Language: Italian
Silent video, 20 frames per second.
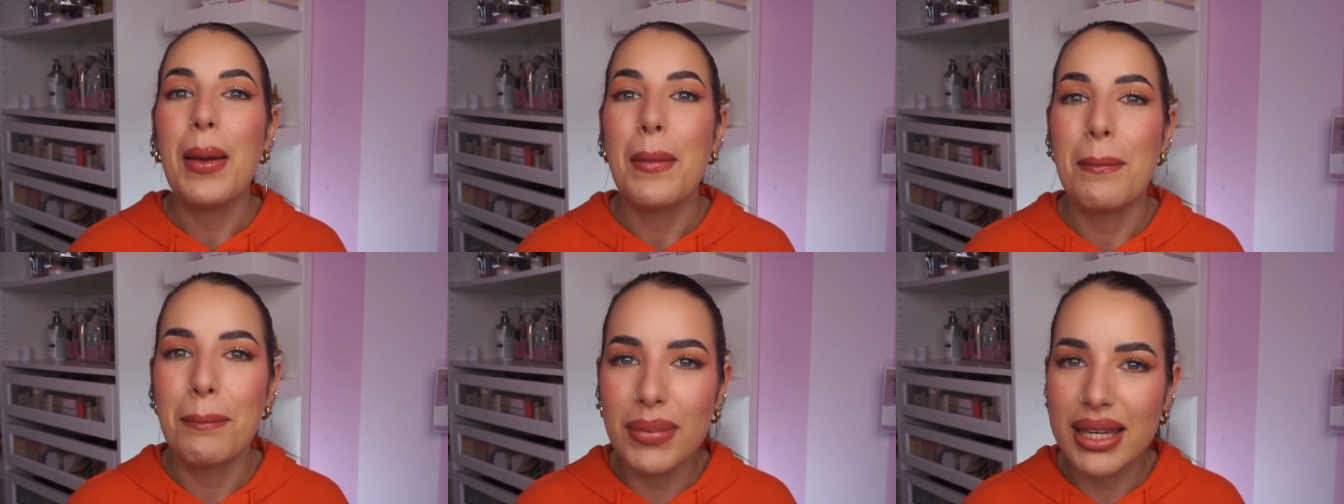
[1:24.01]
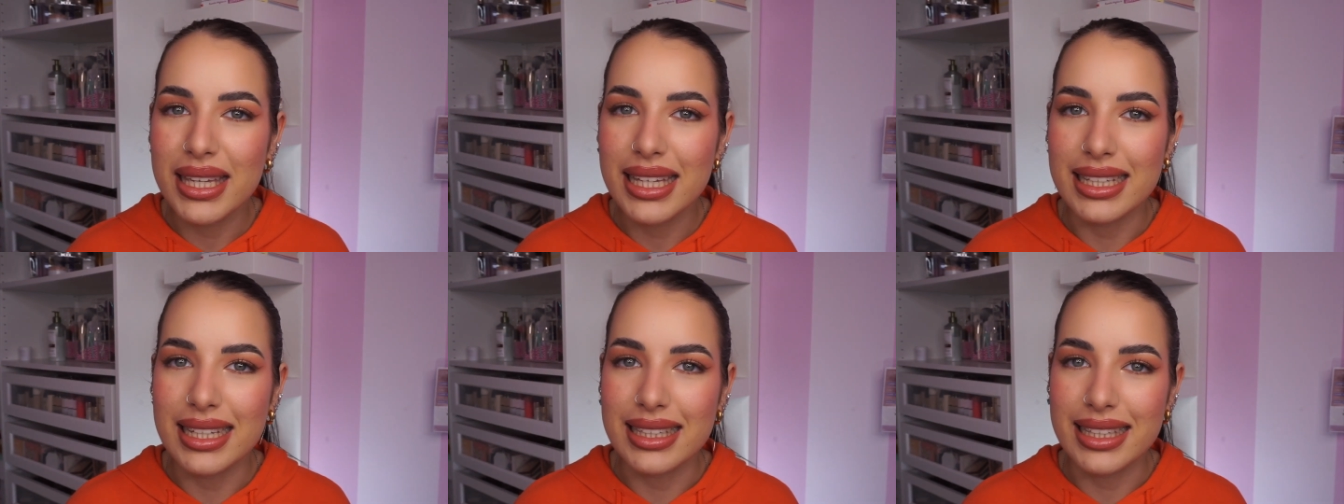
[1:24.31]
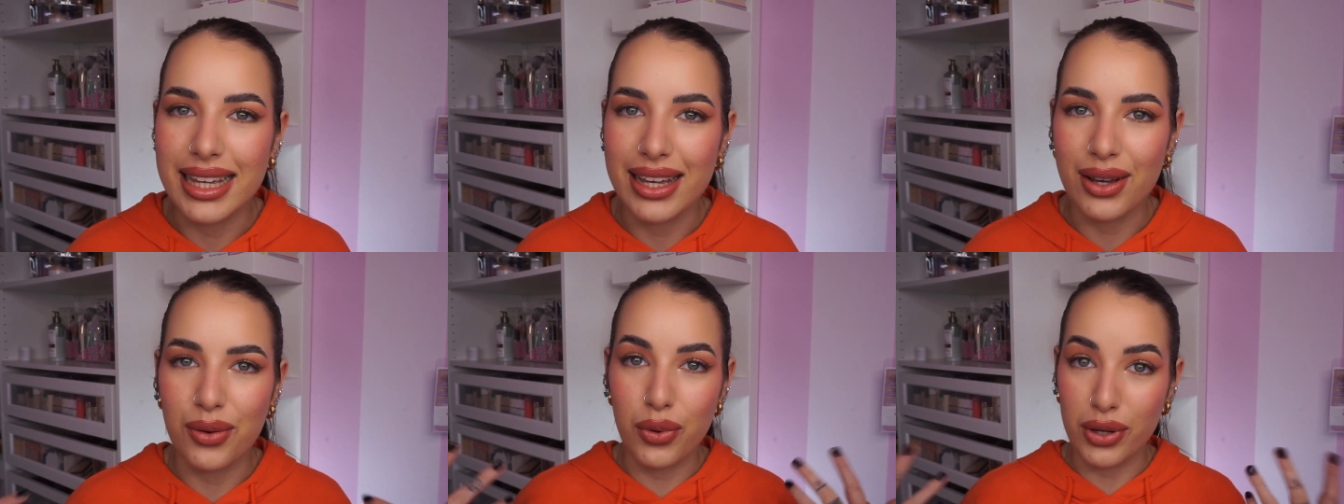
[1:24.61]
mi
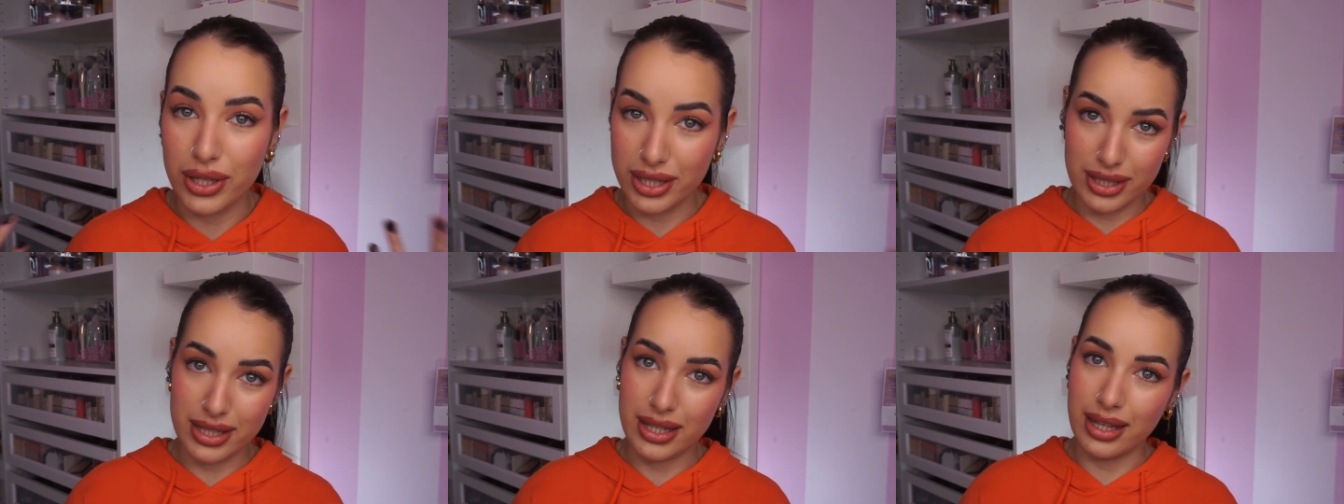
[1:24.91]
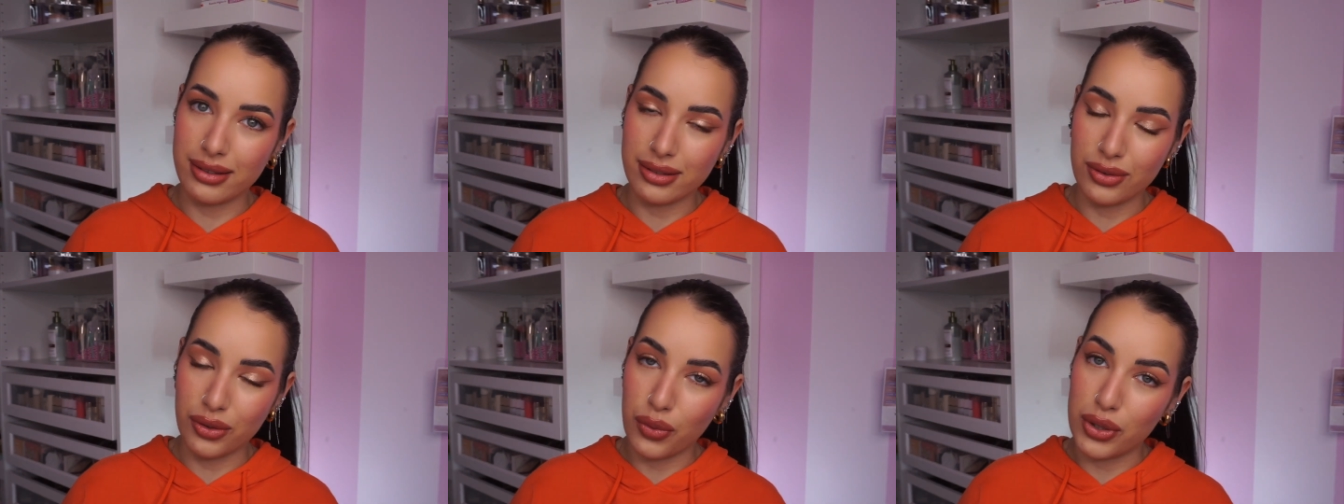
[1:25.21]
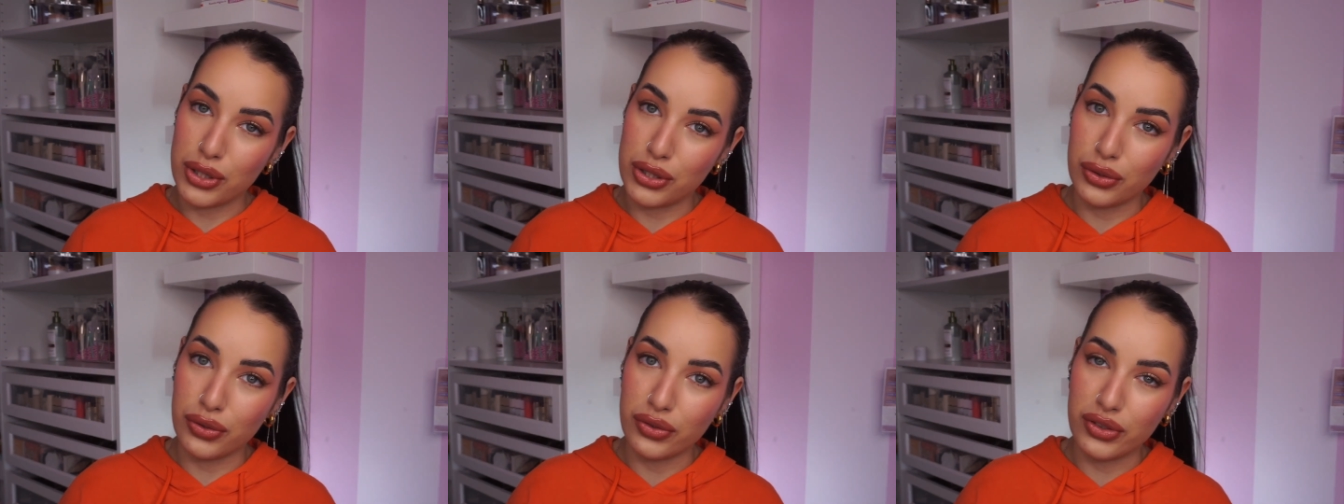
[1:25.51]
chiedete questa,
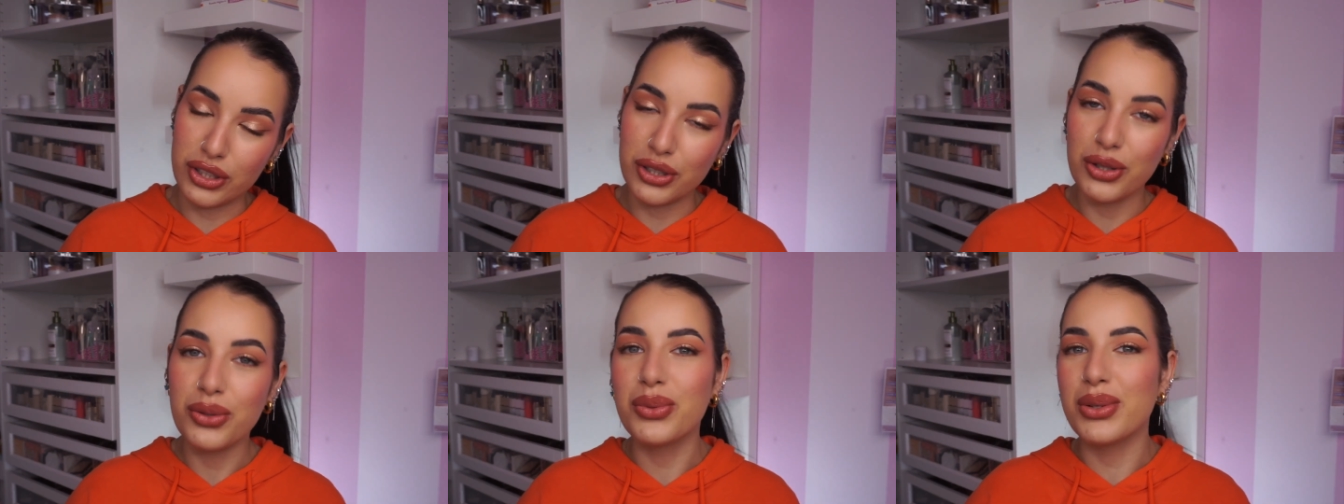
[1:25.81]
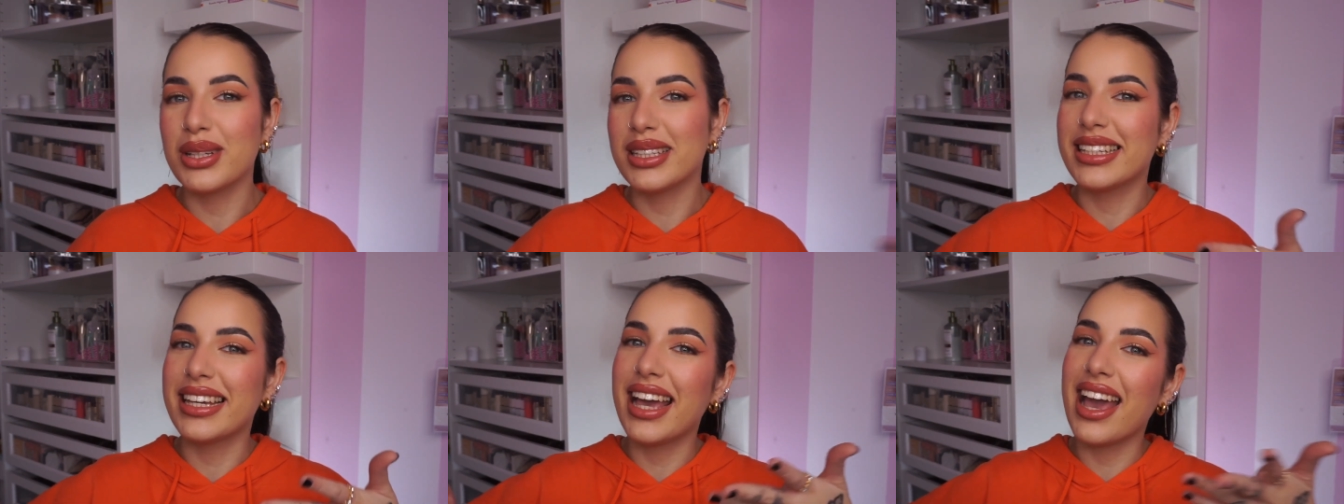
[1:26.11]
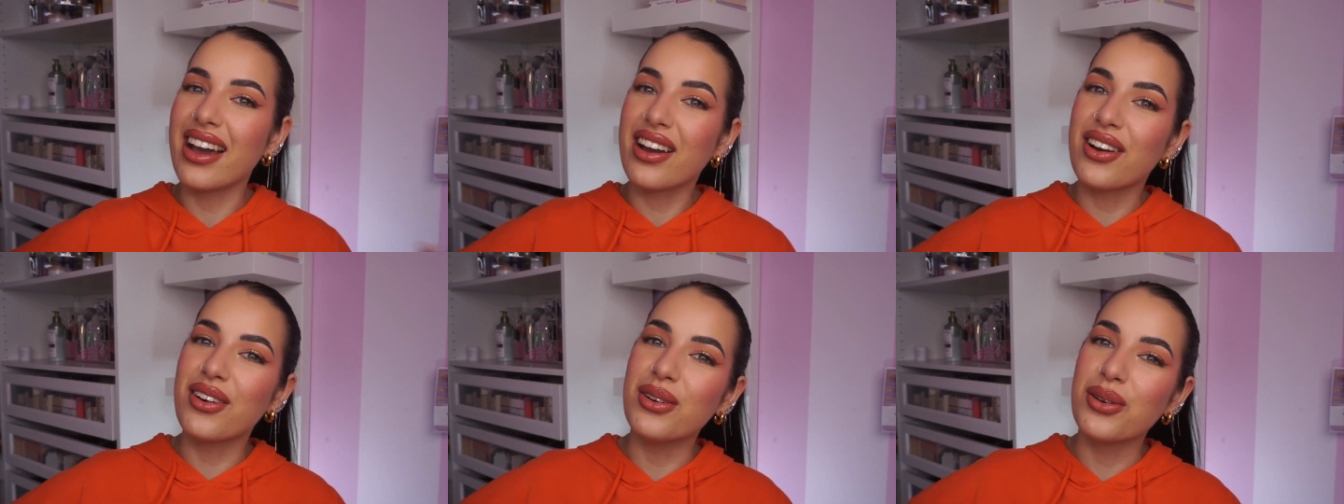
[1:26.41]
questo video, quindi
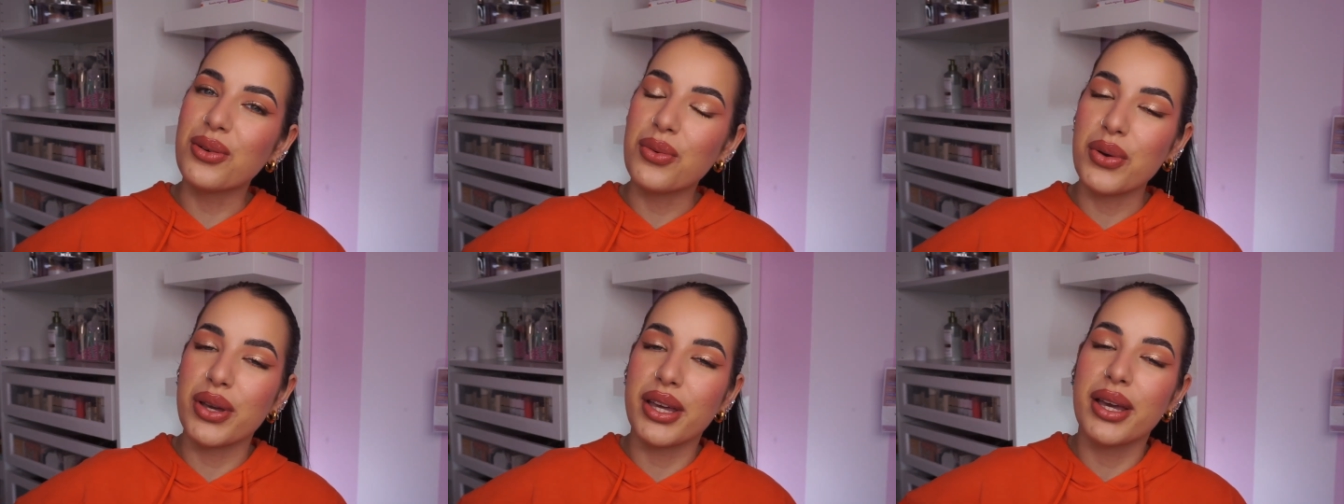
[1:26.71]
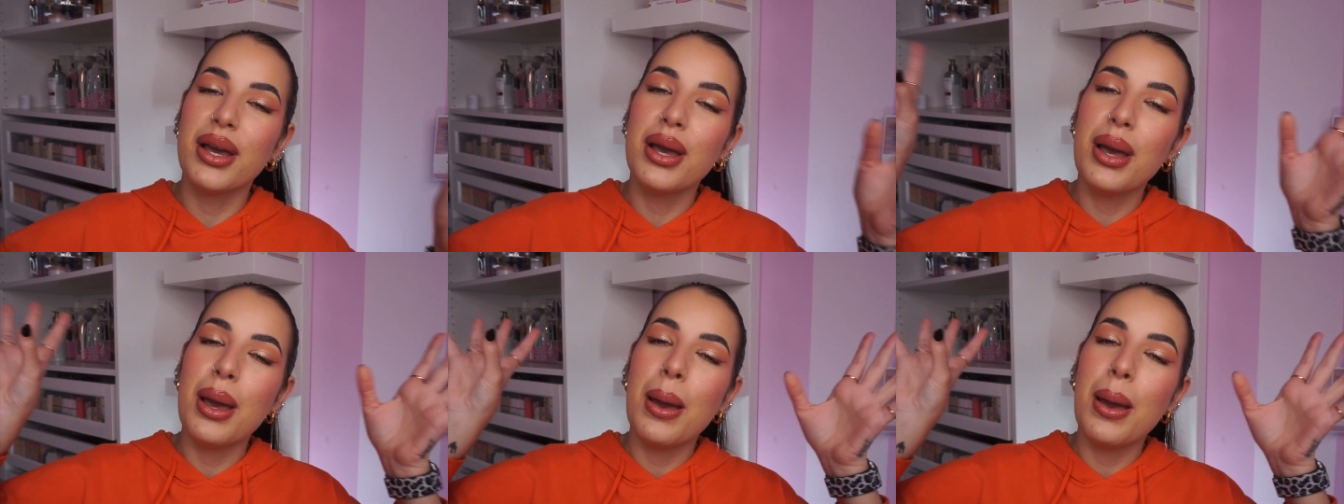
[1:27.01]
eccolo qui.